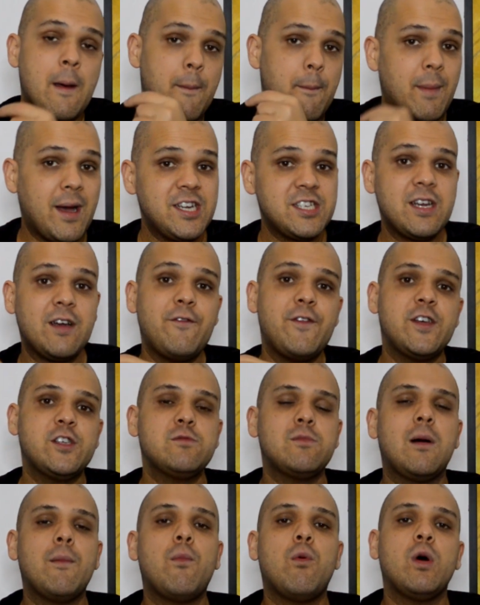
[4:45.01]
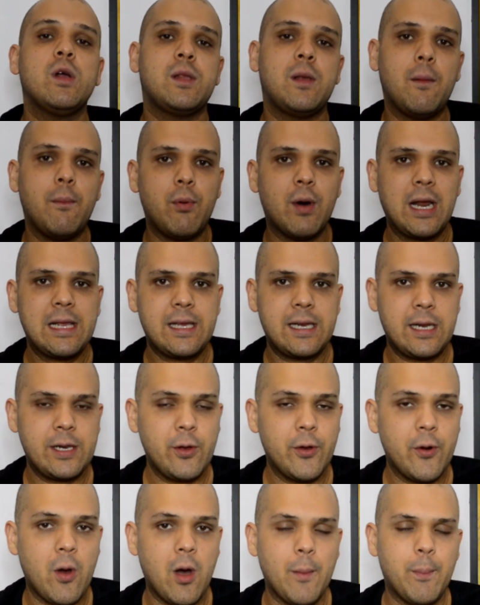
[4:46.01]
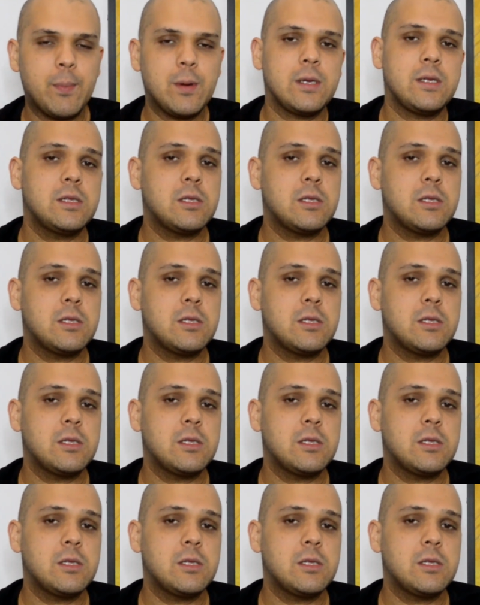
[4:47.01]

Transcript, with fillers: mas já fez uma boa temporada lá na Europa.